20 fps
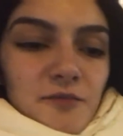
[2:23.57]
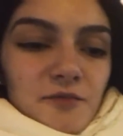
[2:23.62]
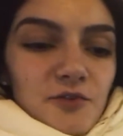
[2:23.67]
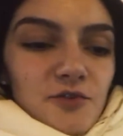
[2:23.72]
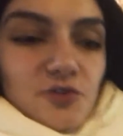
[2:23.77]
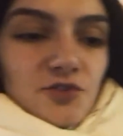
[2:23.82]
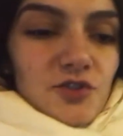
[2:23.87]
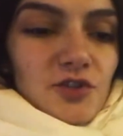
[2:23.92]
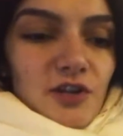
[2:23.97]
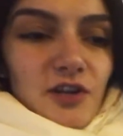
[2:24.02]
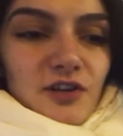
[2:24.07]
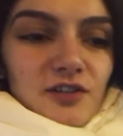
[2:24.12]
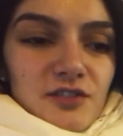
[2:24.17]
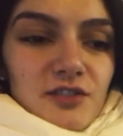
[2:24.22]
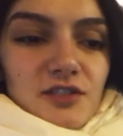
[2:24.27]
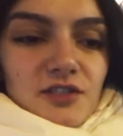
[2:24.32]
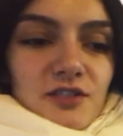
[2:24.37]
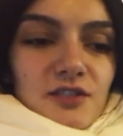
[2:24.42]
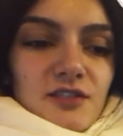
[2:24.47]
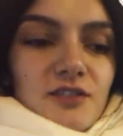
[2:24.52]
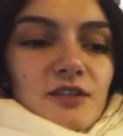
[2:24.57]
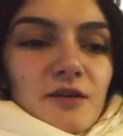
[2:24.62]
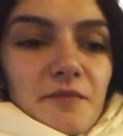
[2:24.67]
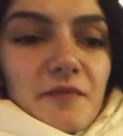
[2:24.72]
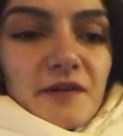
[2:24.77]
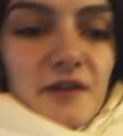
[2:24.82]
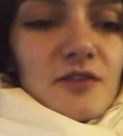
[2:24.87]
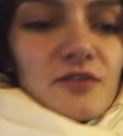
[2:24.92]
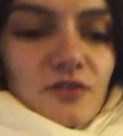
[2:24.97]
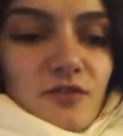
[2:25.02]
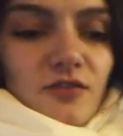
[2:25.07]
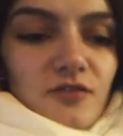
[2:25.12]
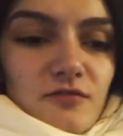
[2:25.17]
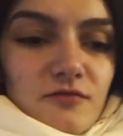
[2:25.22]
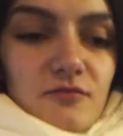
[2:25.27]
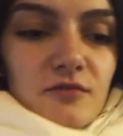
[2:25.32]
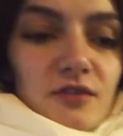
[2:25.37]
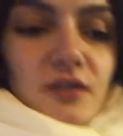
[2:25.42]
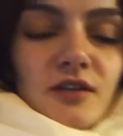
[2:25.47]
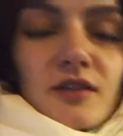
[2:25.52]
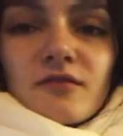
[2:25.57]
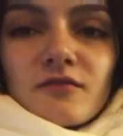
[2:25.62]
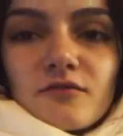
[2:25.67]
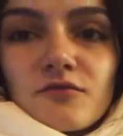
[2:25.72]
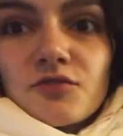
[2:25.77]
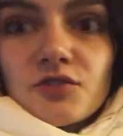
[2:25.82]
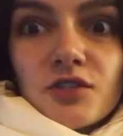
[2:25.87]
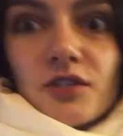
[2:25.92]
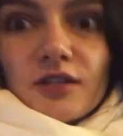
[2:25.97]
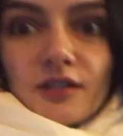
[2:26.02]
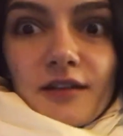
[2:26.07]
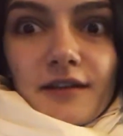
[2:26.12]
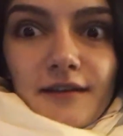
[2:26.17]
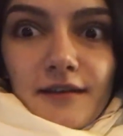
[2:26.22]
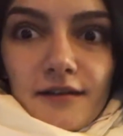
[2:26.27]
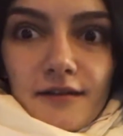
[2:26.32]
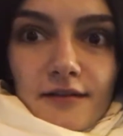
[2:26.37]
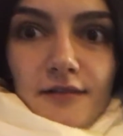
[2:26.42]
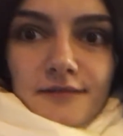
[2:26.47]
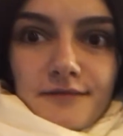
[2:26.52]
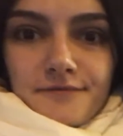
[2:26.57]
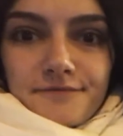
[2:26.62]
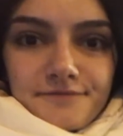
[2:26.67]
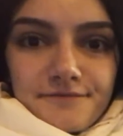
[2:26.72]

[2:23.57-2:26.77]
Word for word: Мне очень нравился этот запах, но он мне уже надоел.